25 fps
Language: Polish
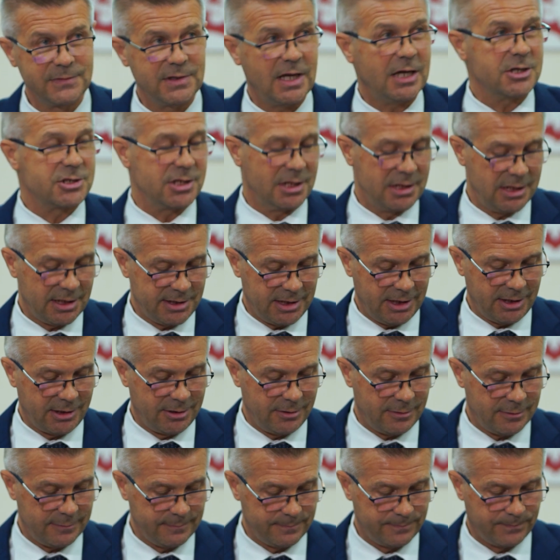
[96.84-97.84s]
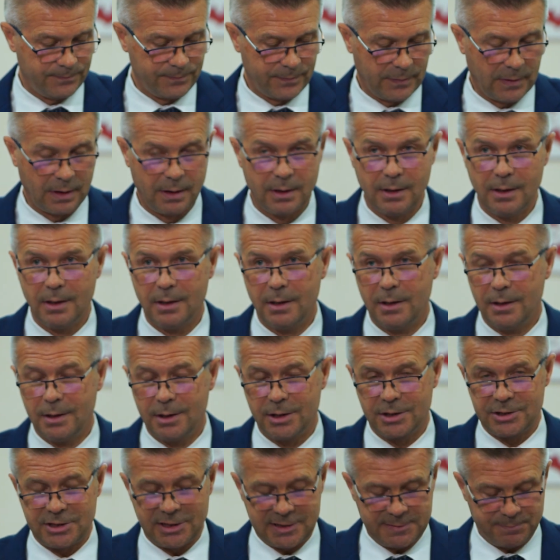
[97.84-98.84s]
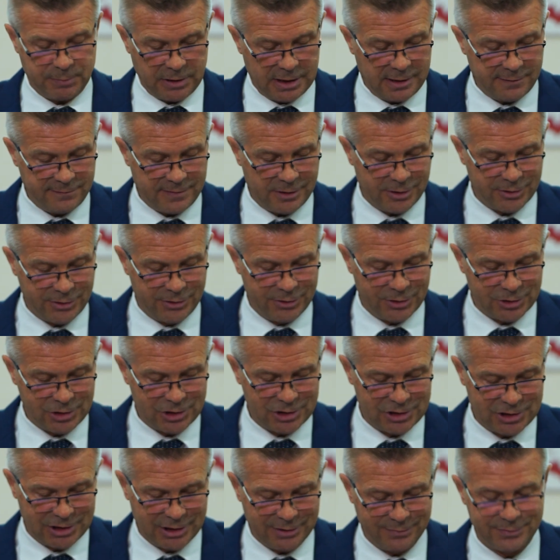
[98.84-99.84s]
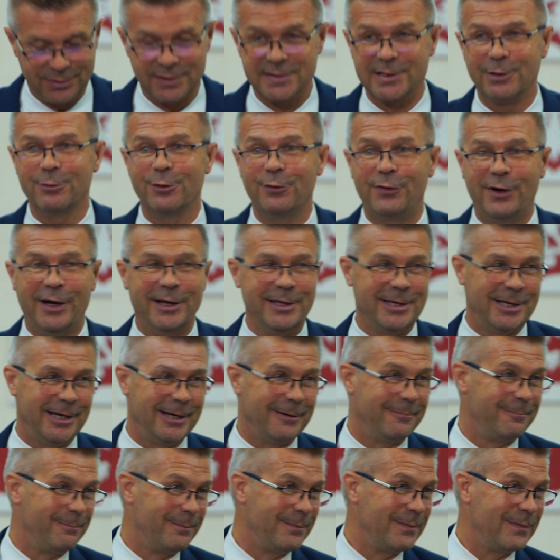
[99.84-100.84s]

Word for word: Także dlatego, że sprawa odnosi się do zaufania